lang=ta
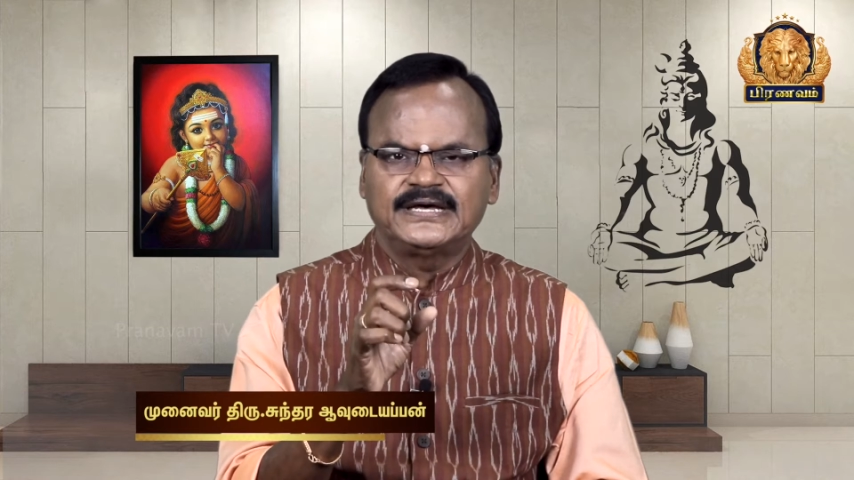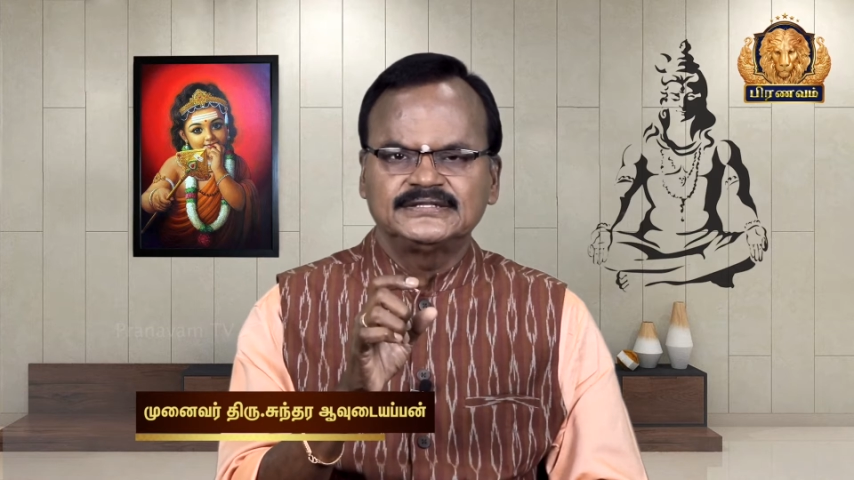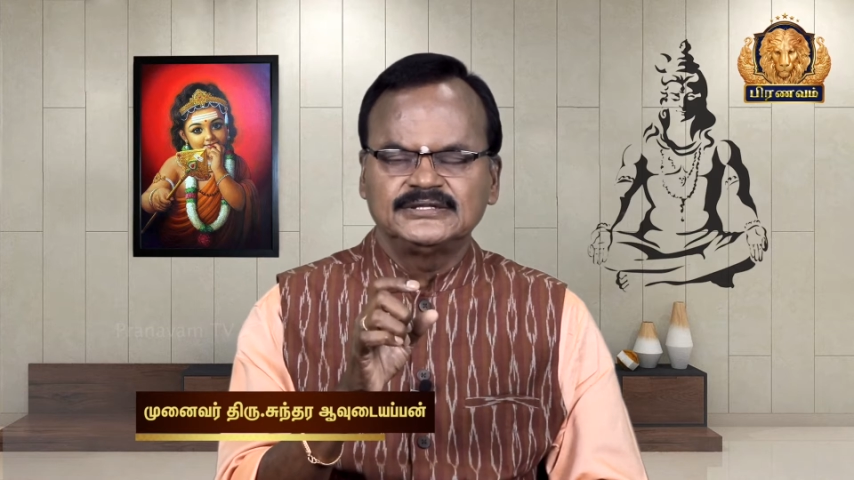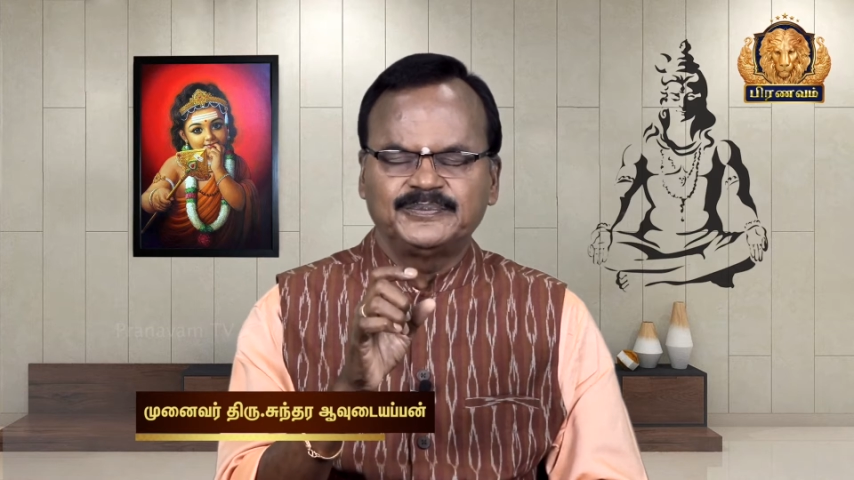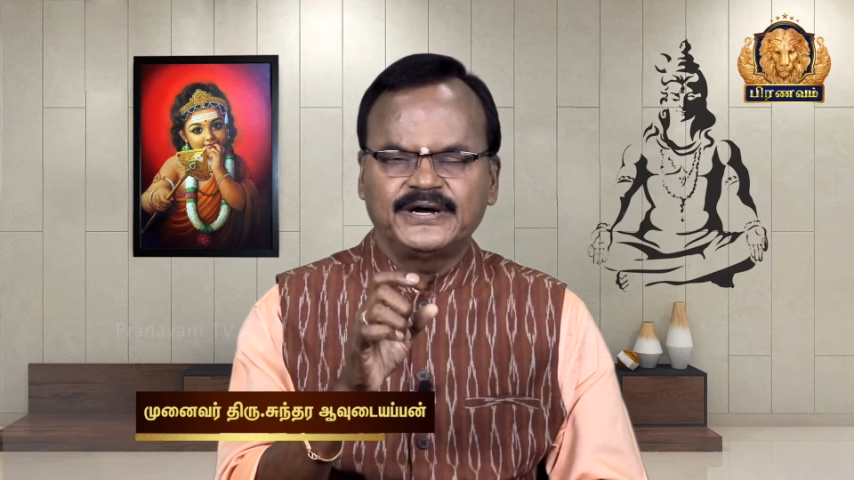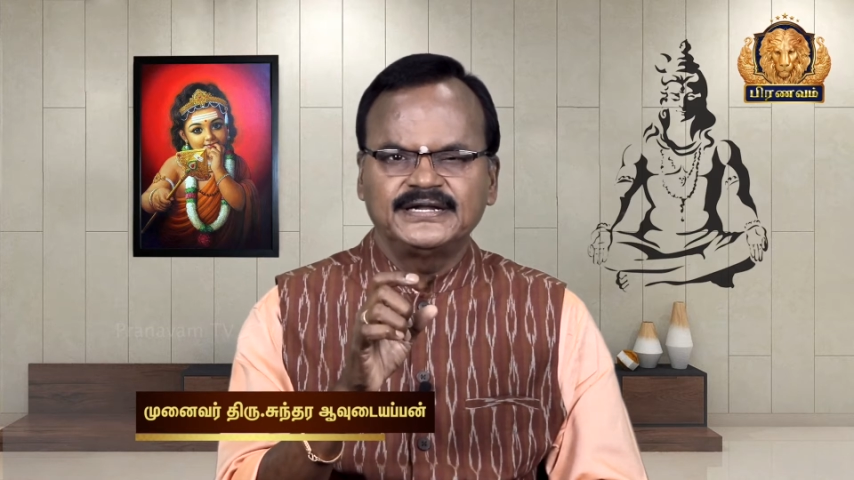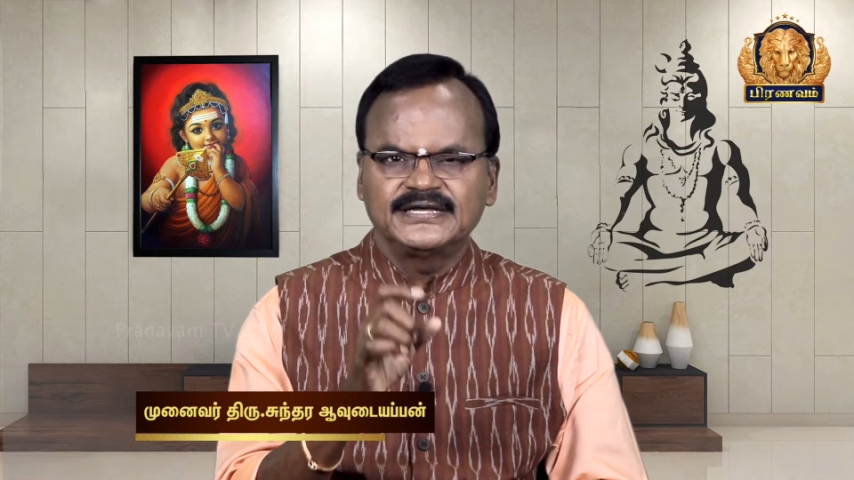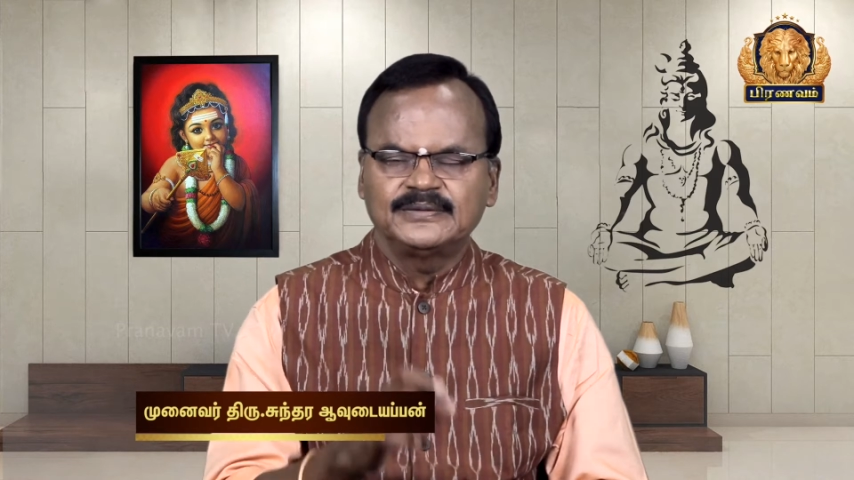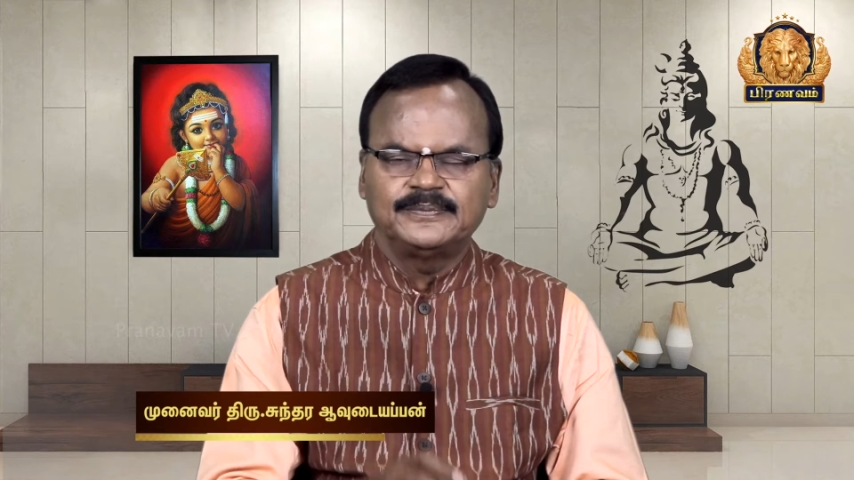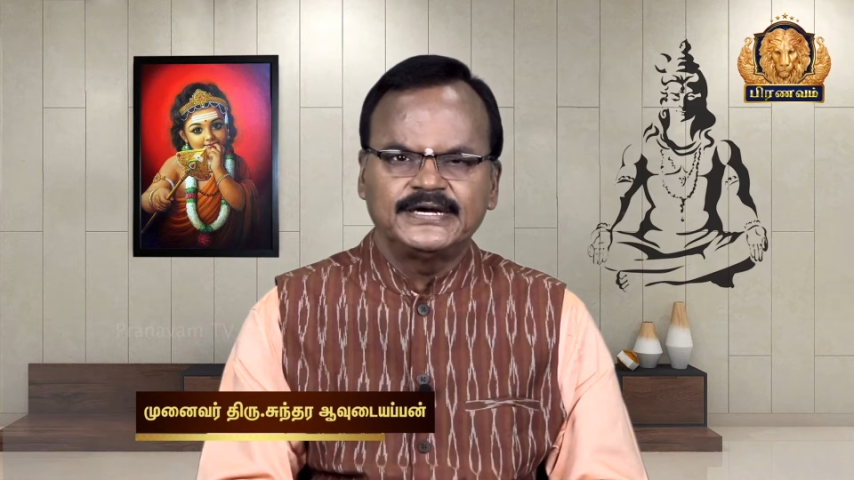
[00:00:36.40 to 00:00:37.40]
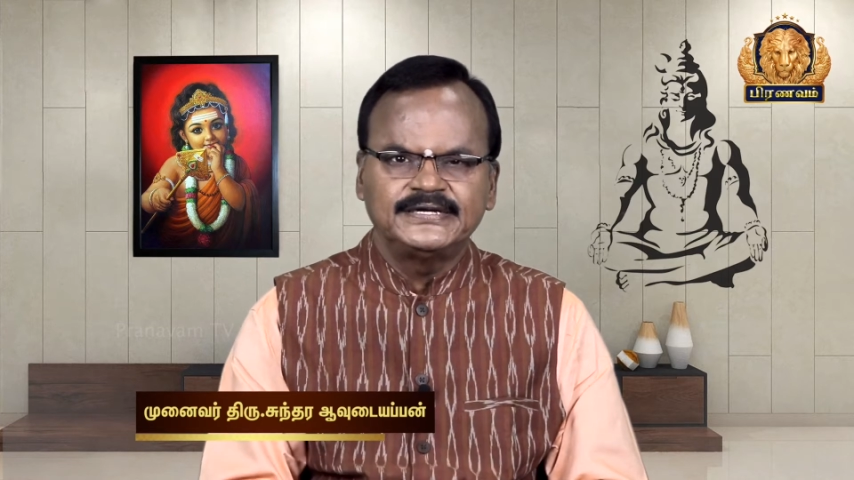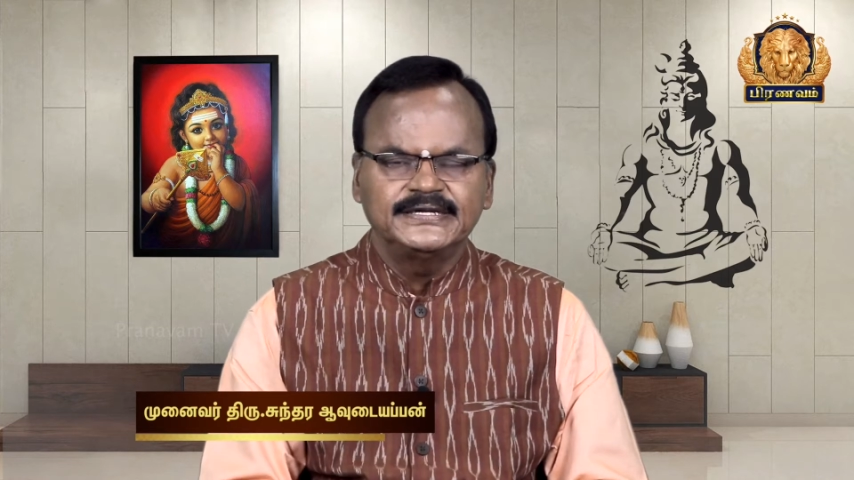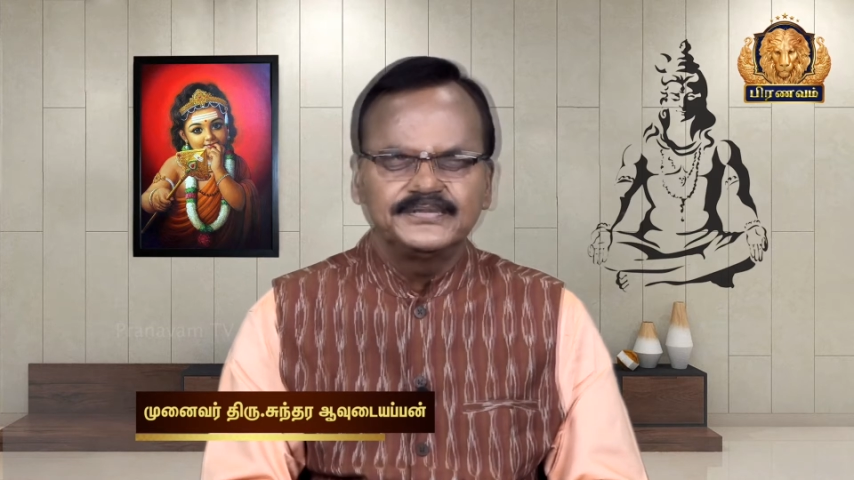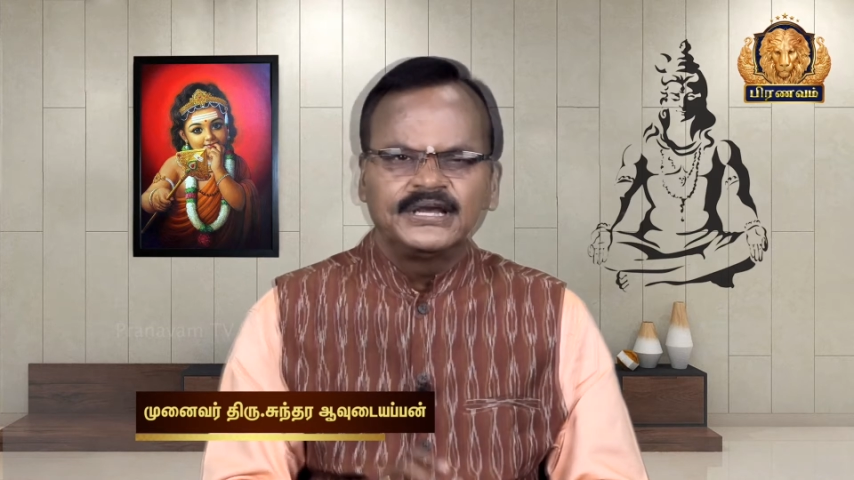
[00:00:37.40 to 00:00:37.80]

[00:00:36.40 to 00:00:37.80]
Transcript: பார்த்து பாடுகிற பாட்டு